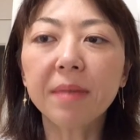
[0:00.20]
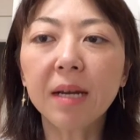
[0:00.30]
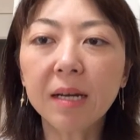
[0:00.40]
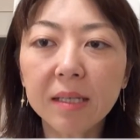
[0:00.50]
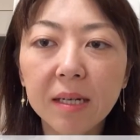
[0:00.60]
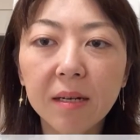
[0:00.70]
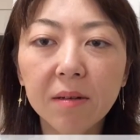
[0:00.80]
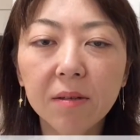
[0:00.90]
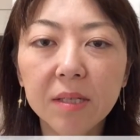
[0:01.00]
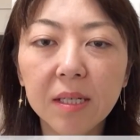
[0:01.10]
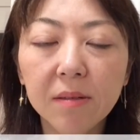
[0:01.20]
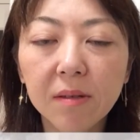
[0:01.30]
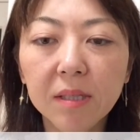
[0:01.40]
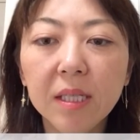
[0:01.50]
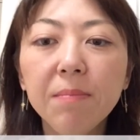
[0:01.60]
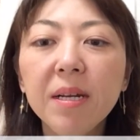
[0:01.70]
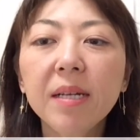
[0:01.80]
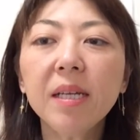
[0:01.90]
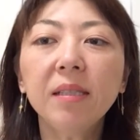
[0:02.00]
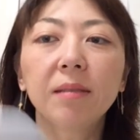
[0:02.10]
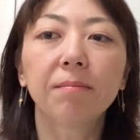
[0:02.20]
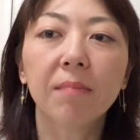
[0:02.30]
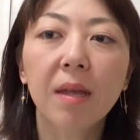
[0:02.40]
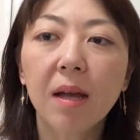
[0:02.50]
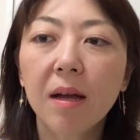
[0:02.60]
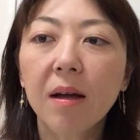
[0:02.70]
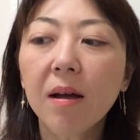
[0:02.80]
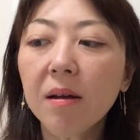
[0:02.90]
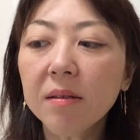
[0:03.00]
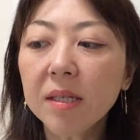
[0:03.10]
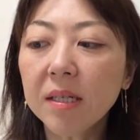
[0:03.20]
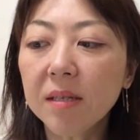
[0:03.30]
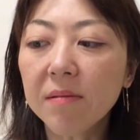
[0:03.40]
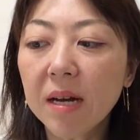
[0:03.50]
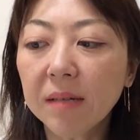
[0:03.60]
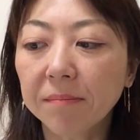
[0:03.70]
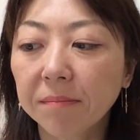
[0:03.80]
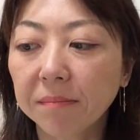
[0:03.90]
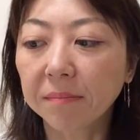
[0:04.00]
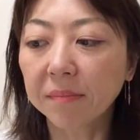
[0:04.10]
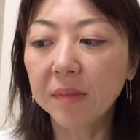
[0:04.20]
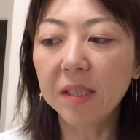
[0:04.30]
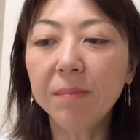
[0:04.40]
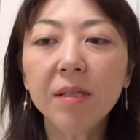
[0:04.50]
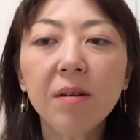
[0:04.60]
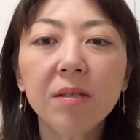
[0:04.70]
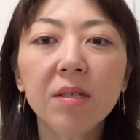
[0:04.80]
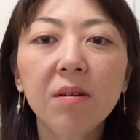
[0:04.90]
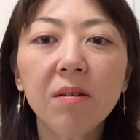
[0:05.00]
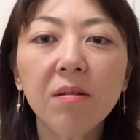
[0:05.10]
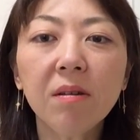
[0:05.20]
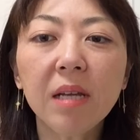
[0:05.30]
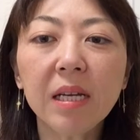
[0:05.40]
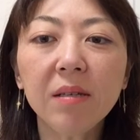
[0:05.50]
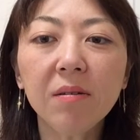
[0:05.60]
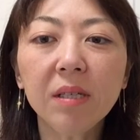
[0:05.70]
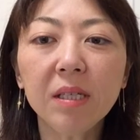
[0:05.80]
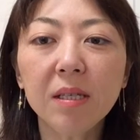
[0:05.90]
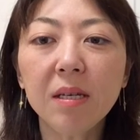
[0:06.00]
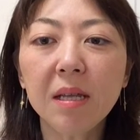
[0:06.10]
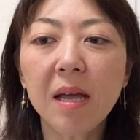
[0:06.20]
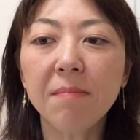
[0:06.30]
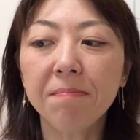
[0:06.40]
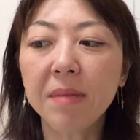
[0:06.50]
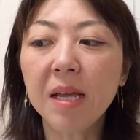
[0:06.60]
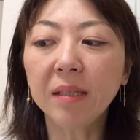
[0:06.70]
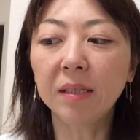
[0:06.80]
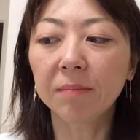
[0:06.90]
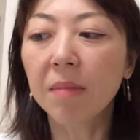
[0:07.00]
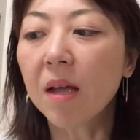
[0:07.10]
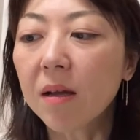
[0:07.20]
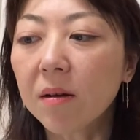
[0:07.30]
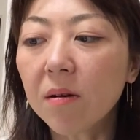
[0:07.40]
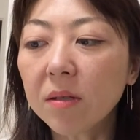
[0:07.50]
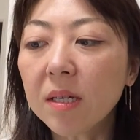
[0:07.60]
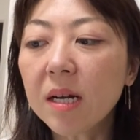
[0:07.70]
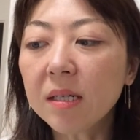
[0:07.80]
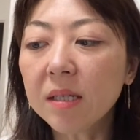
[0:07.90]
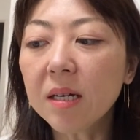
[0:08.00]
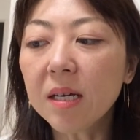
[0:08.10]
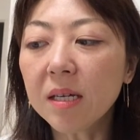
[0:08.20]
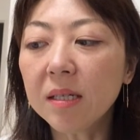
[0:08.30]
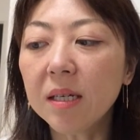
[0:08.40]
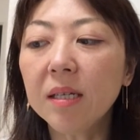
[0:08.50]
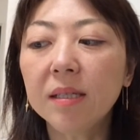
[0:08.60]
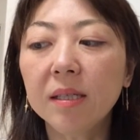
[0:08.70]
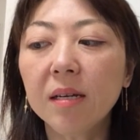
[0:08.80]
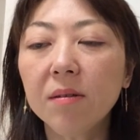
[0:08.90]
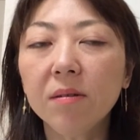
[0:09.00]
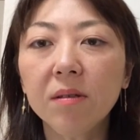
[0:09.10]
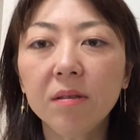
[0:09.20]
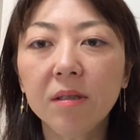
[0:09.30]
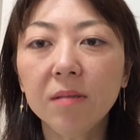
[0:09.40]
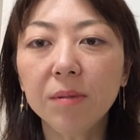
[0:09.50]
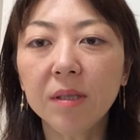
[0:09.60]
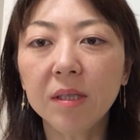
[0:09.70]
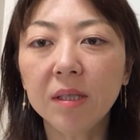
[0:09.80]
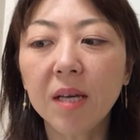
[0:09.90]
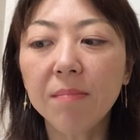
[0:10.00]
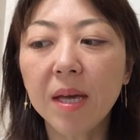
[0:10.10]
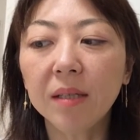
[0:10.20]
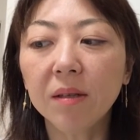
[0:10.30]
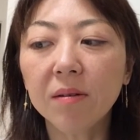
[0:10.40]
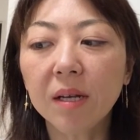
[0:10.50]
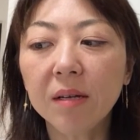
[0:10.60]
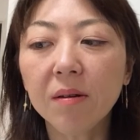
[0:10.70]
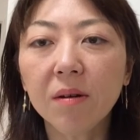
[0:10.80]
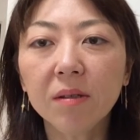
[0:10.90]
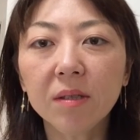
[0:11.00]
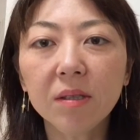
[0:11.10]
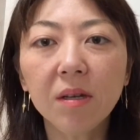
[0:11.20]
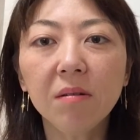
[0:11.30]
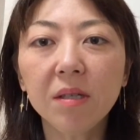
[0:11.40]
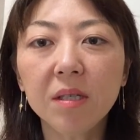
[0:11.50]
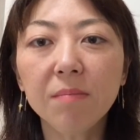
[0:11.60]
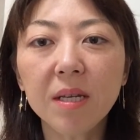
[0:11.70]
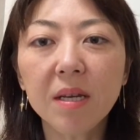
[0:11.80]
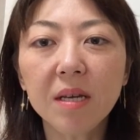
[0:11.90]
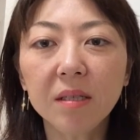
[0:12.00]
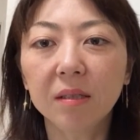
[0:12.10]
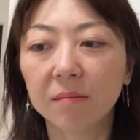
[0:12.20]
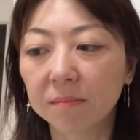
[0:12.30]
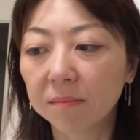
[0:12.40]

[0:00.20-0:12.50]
赤坂コーチングの西村です本日は自分の仕事の内容についてですこちら菅谷真一さんの YouTube 実践メールのお題の64日目です